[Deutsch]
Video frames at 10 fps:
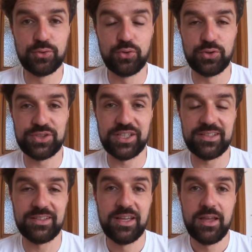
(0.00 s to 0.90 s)
Guru und
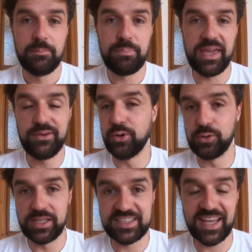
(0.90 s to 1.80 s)
den
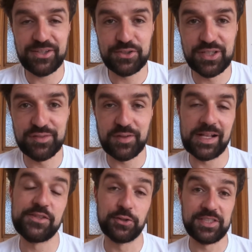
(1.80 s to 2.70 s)
Payroll Executive,
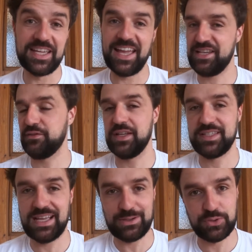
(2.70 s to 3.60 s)
also die
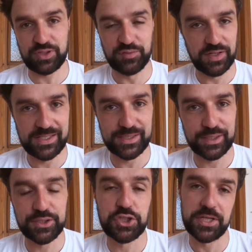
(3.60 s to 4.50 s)
etwas
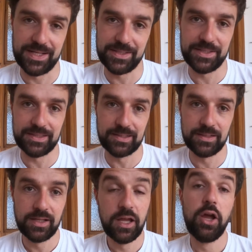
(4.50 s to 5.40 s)
ausgefalleneren
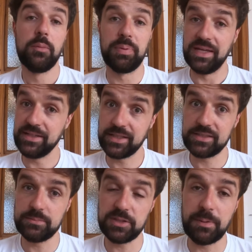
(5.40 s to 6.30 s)
Stellentitel.
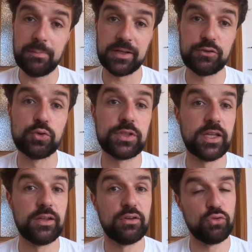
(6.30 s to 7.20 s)
Behindern die mich beim
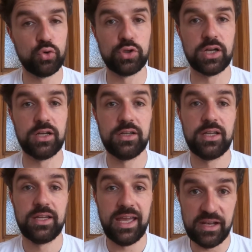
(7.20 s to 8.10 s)
Recruiting
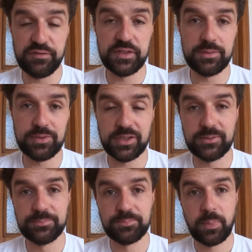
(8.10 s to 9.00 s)
oder helfen die
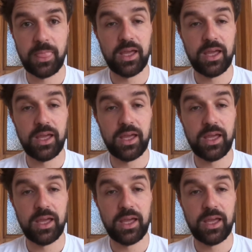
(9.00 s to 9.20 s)
mir?